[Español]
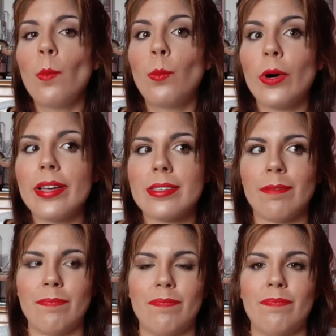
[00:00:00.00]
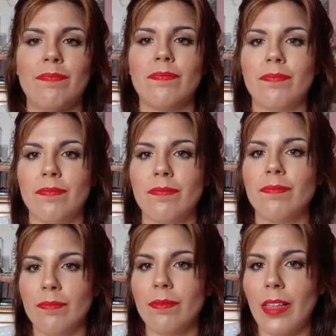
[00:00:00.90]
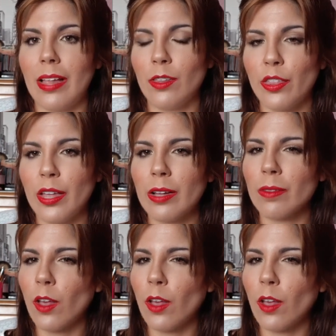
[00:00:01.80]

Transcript: pues mm, entonces